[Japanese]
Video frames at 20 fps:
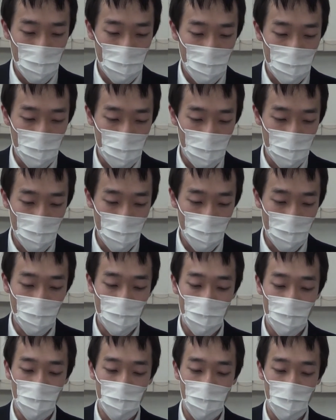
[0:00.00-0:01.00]
そして
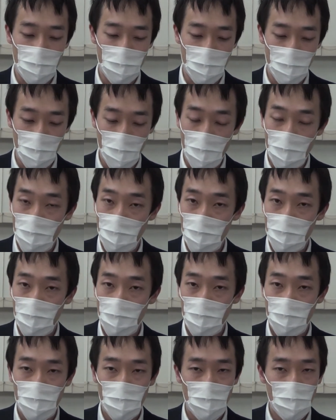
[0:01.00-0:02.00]
夜の街へ
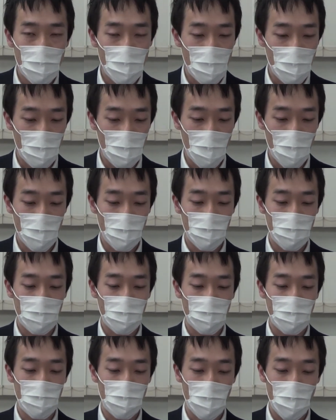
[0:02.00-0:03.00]

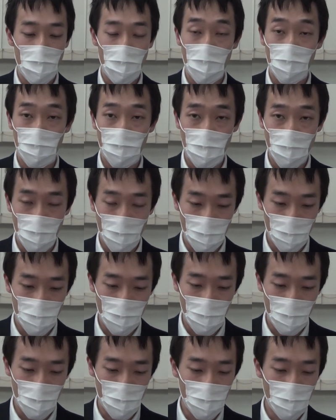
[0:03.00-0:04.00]
タイムズスクエア付近の
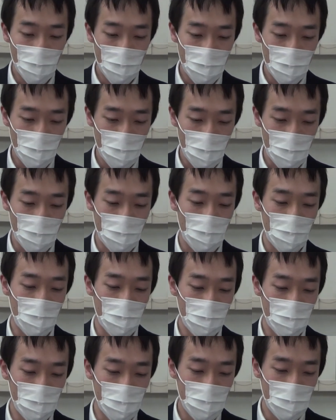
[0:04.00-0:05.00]
高級感
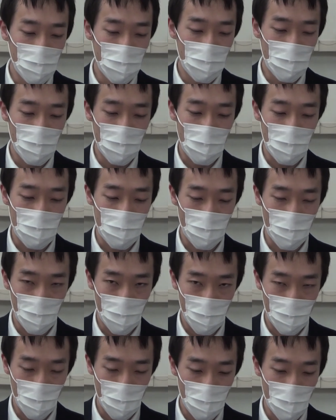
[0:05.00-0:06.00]
漂う
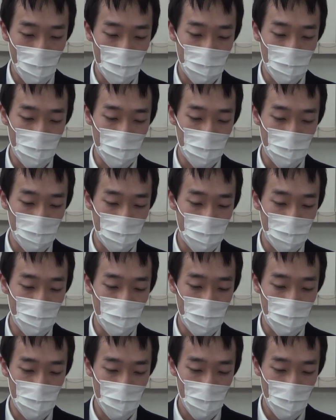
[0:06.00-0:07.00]
レストランでランチを済
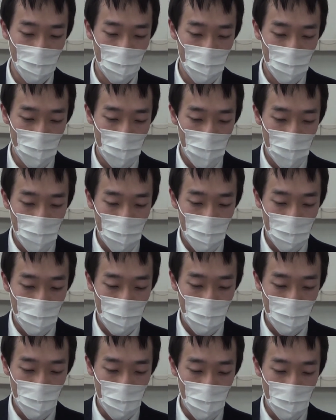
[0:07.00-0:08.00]
ませ
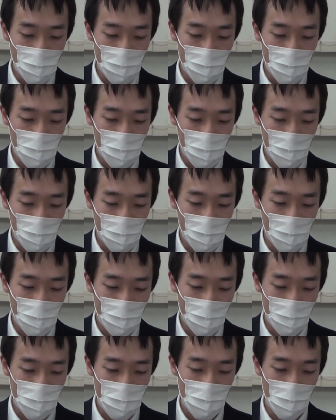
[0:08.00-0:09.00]
次は
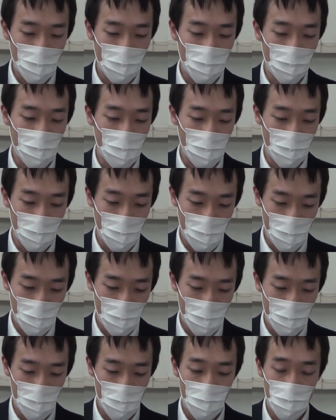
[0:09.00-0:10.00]
グランドセントラルへ
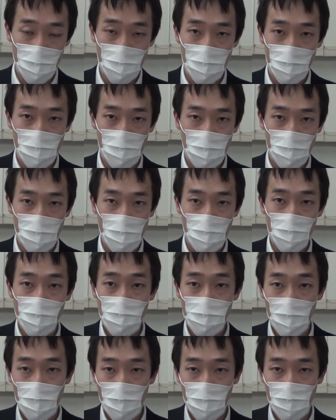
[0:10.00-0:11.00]
ま
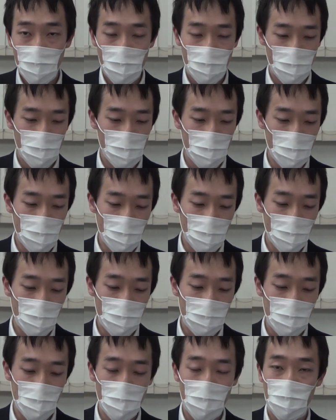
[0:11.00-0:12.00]
ずは
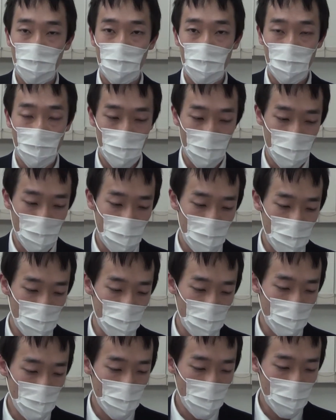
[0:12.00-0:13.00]
グランドセントラルで
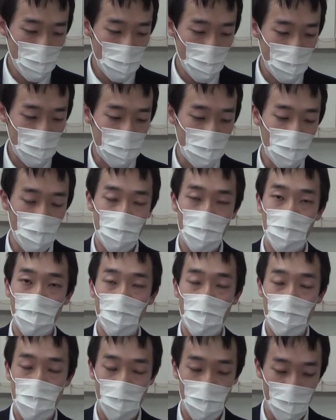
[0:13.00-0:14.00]
大きな
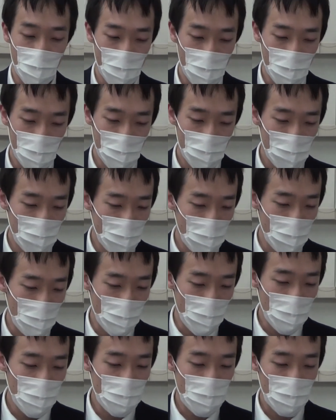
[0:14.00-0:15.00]
シャンデリアや
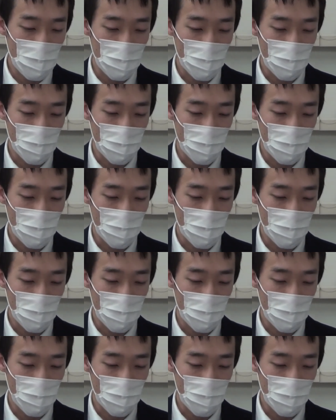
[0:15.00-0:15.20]
ミューズが